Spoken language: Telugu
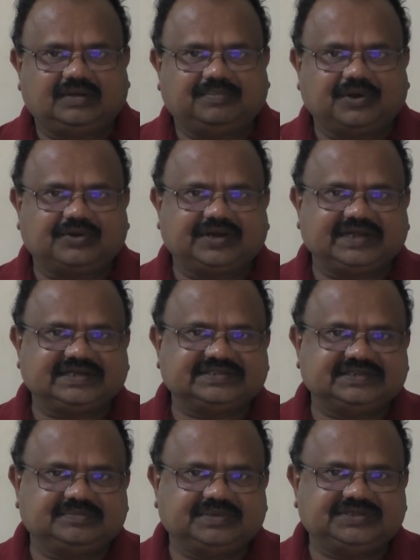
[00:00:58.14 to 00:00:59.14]
పౌరాణిక
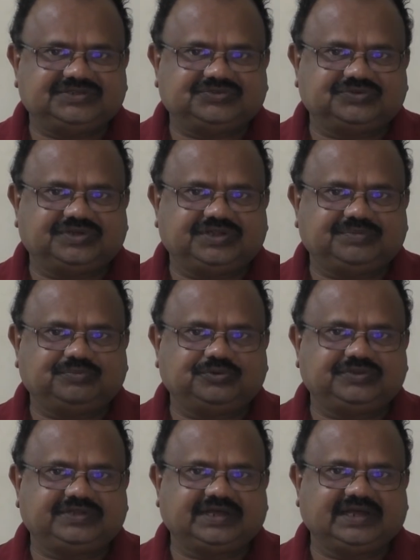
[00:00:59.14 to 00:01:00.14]
సినిమా తీస్తున్నది
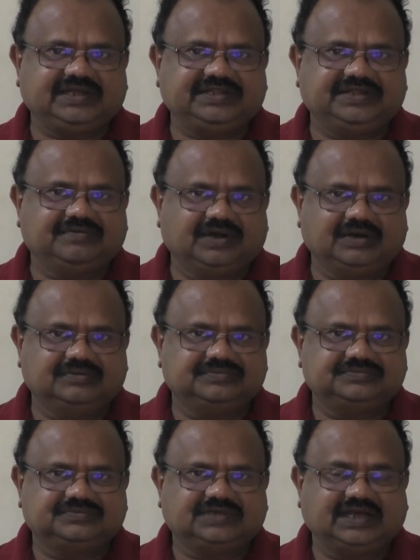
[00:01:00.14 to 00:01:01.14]
పూర్తిగా హిందీ వాళ్ళు
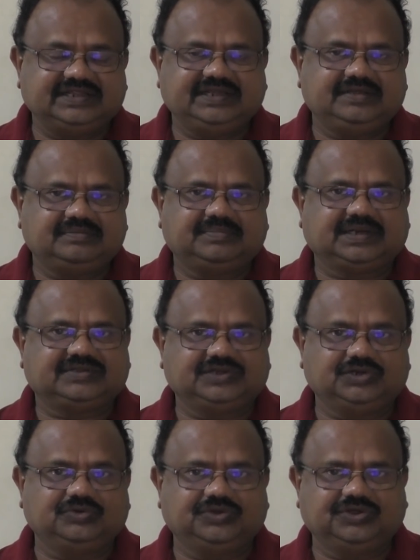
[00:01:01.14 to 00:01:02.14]
అది మన
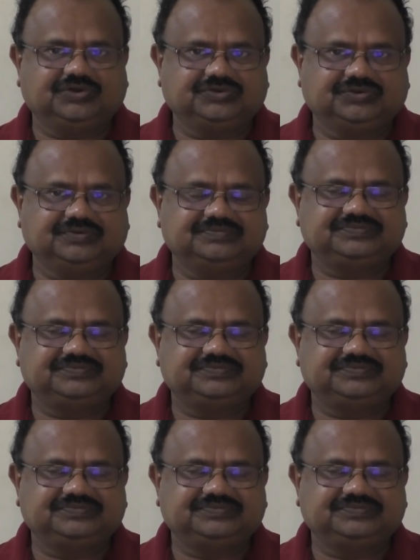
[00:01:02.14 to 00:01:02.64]
తెలుగు హీరోతో